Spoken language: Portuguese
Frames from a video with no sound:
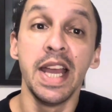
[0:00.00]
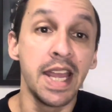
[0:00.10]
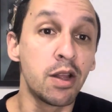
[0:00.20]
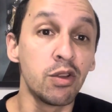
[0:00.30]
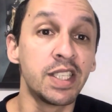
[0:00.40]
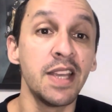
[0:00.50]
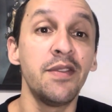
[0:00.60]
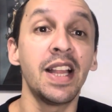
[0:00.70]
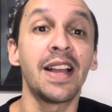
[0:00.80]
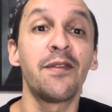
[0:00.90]

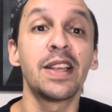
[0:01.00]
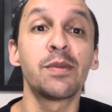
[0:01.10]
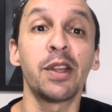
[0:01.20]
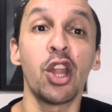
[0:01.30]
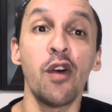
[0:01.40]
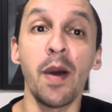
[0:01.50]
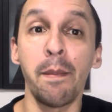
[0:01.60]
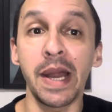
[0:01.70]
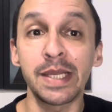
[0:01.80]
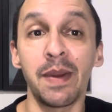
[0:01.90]
Inclusive, ela fez uma nova
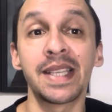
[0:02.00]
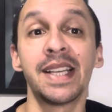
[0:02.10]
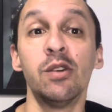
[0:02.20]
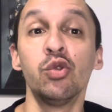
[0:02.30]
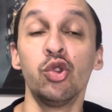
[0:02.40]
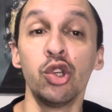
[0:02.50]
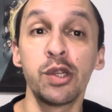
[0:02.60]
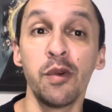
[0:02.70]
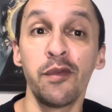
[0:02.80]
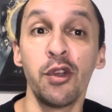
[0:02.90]
participação no
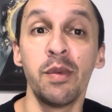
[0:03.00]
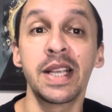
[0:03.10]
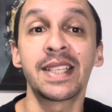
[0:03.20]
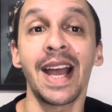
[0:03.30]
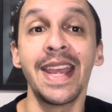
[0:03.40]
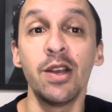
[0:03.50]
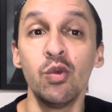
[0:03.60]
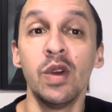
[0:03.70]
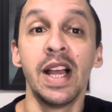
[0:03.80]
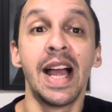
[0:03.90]
último filme que saiu
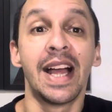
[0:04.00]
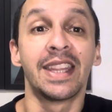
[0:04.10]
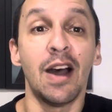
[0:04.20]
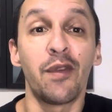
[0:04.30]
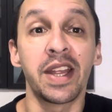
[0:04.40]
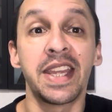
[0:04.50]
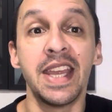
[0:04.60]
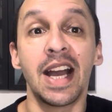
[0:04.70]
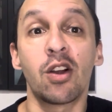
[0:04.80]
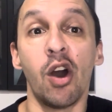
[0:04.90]
da
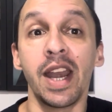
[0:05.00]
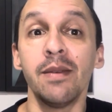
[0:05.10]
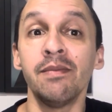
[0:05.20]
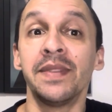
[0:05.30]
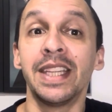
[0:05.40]
franquia agora em